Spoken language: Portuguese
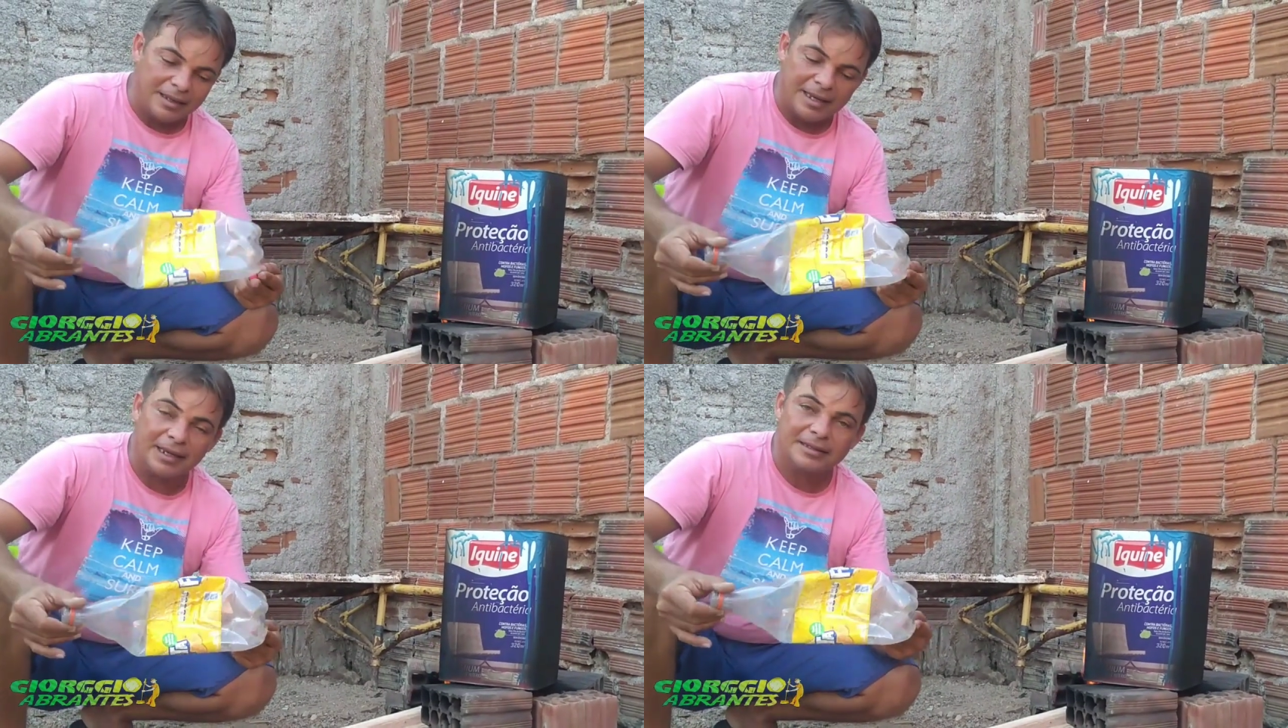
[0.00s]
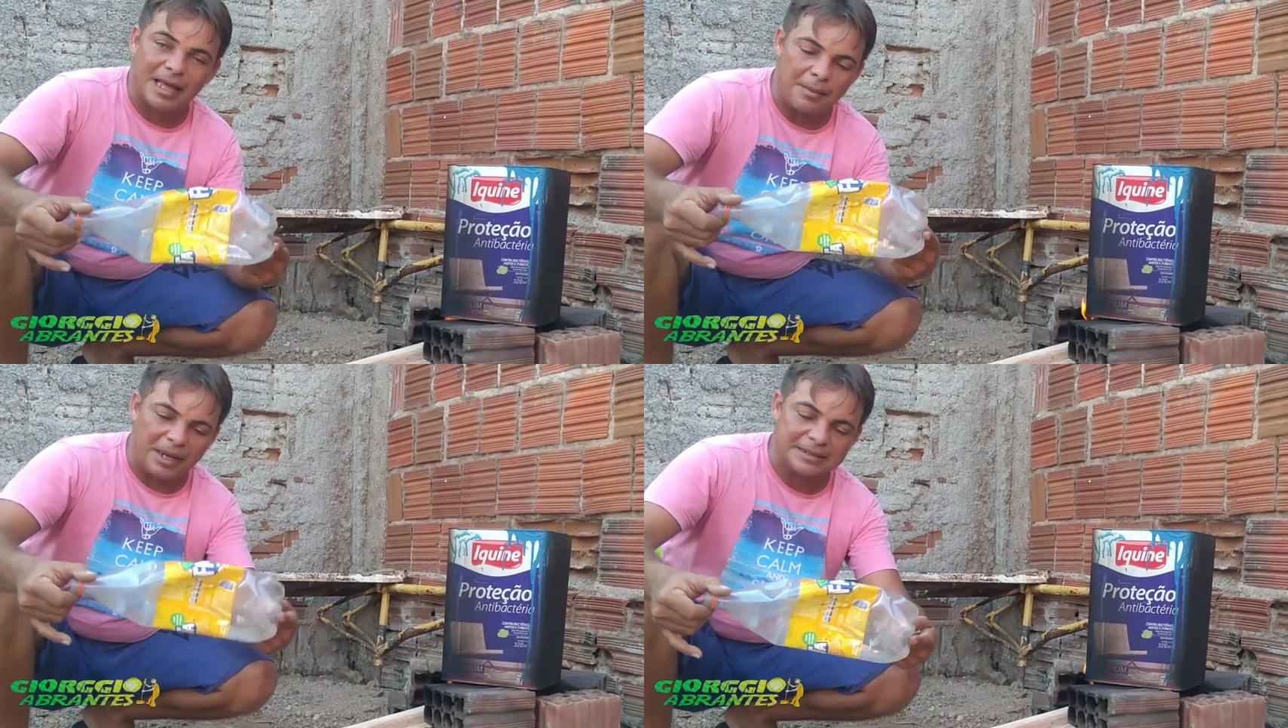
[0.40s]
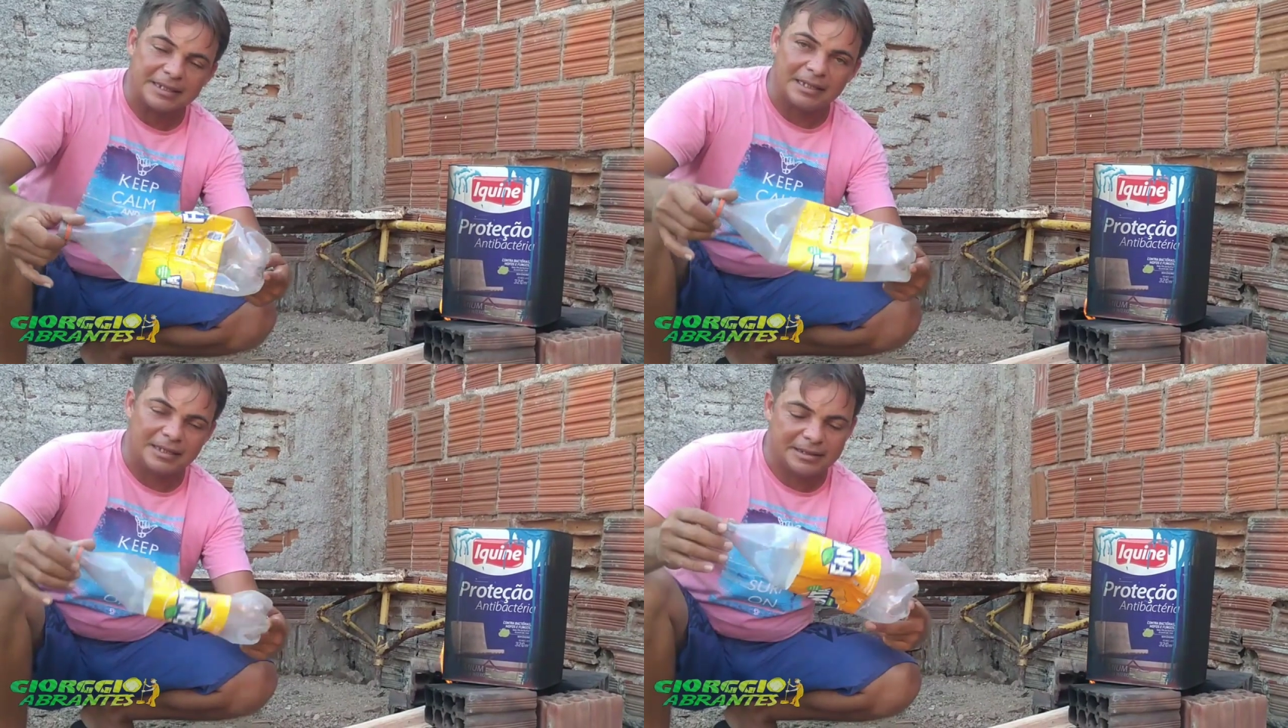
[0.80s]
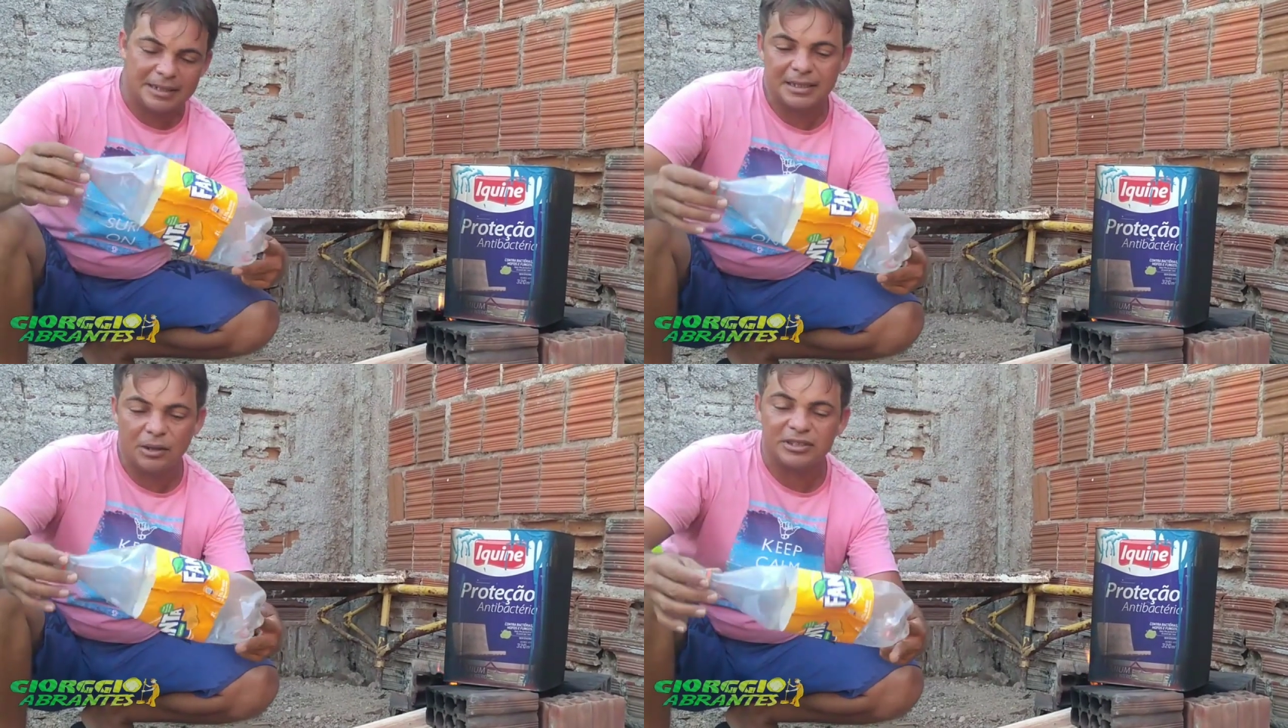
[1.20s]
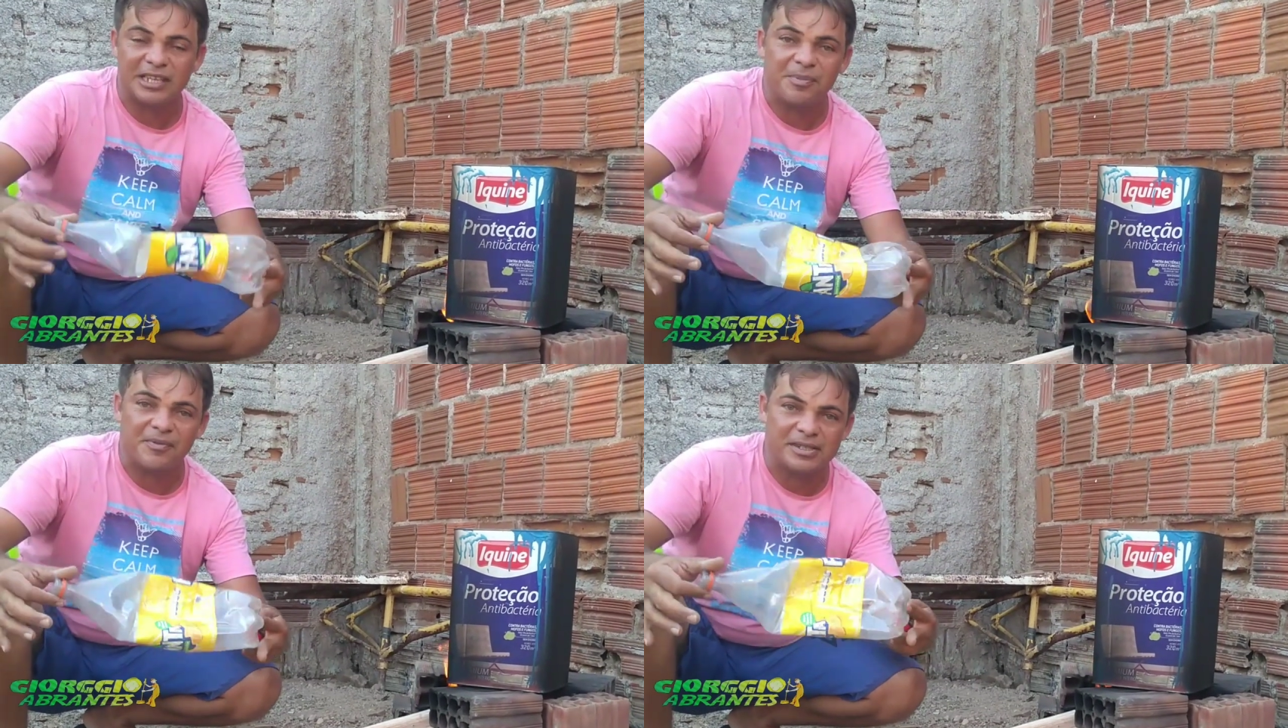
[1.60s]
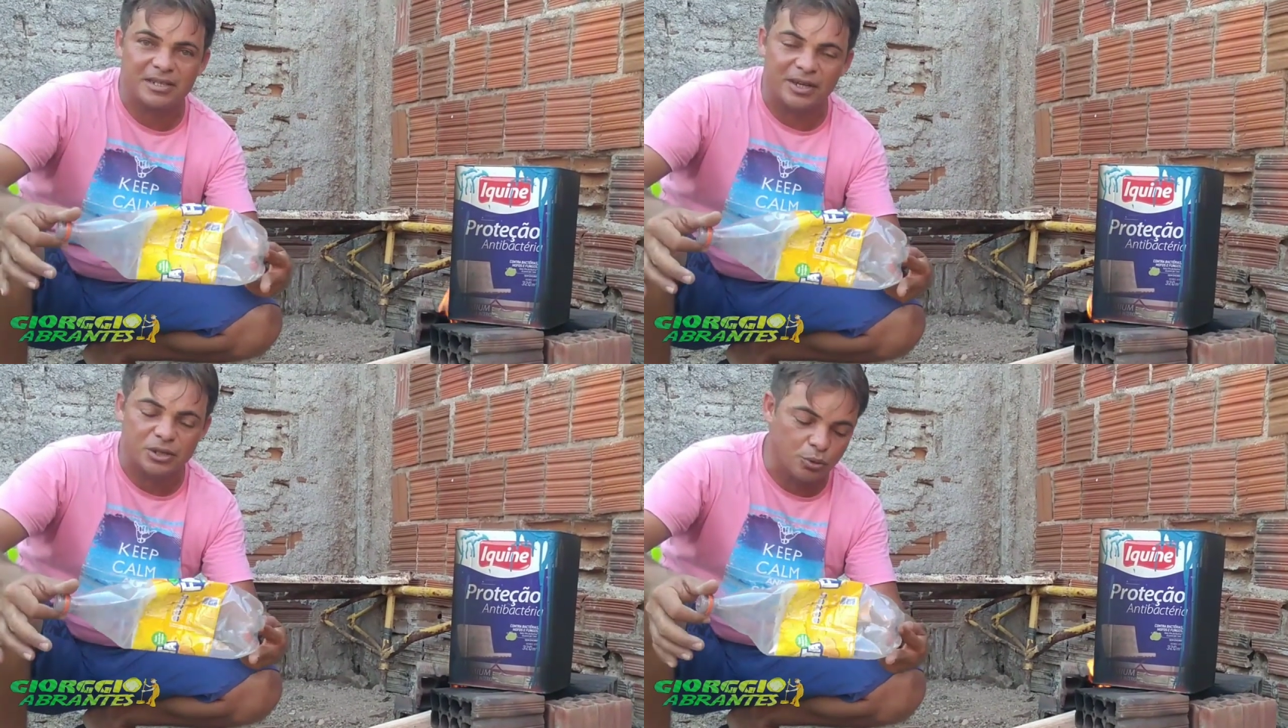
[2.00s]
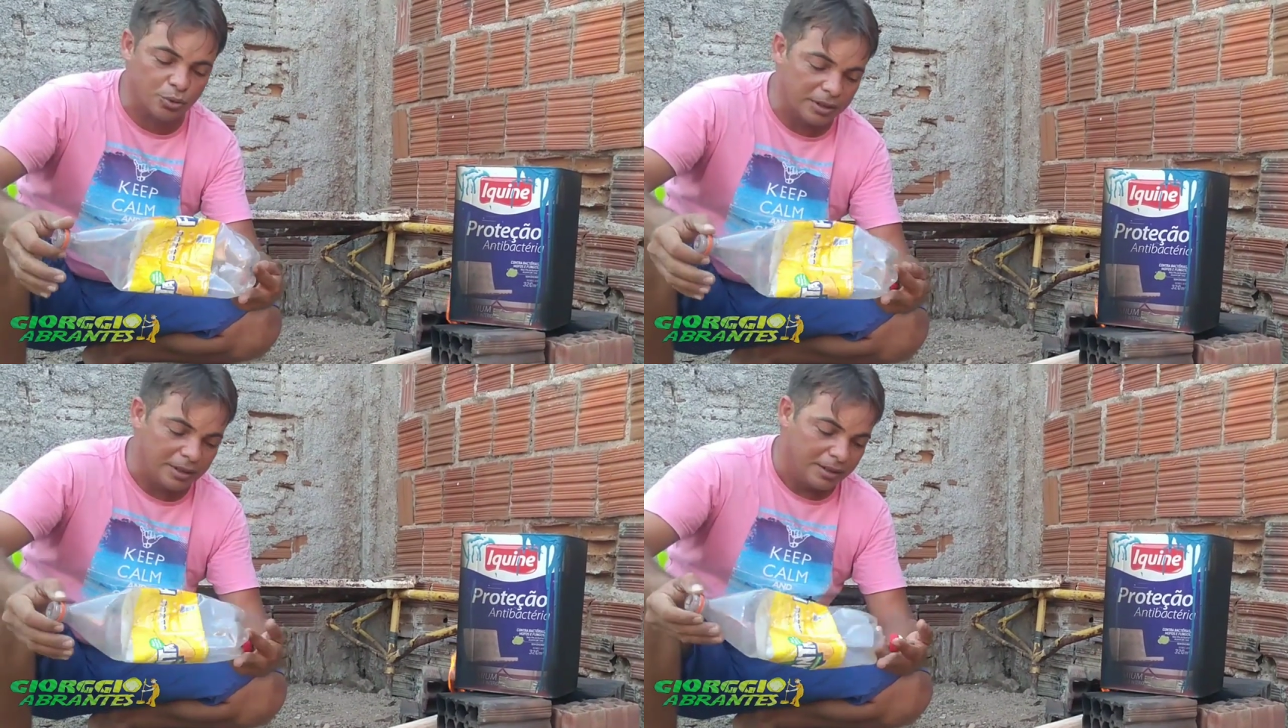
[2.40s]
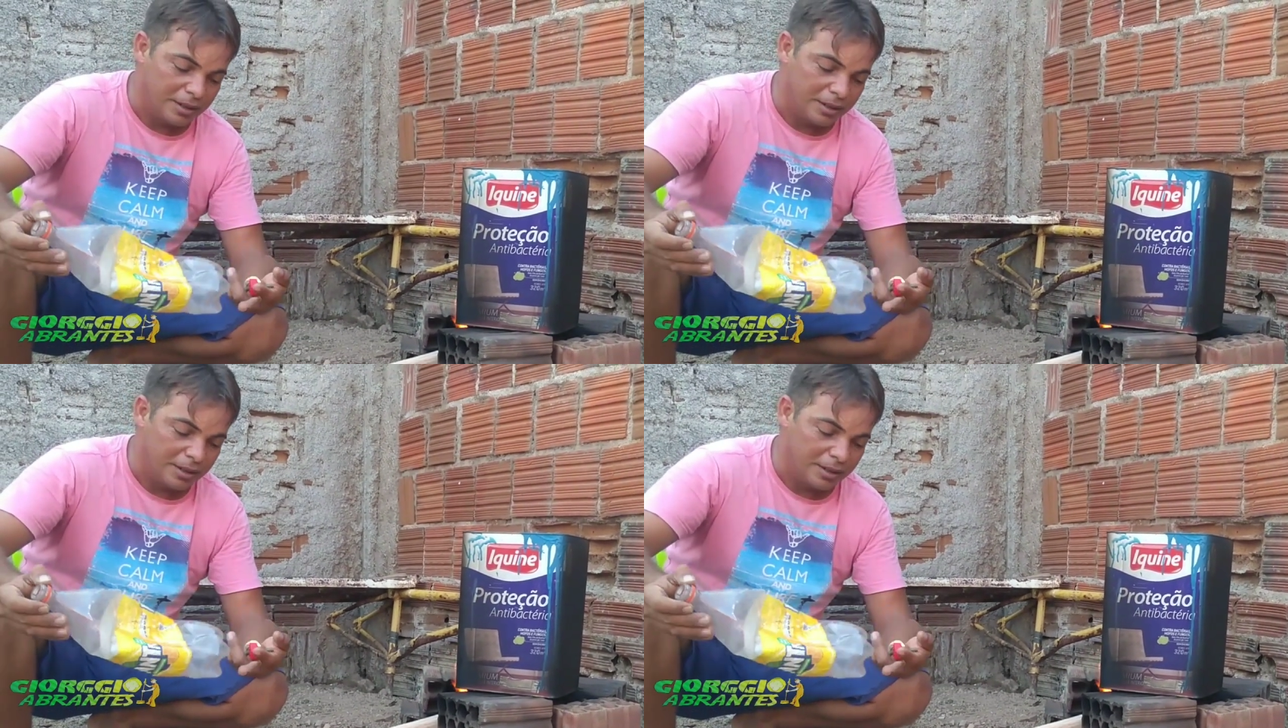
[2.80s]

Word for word: ela está amassada, essa daqui não serve para fazer vassoura.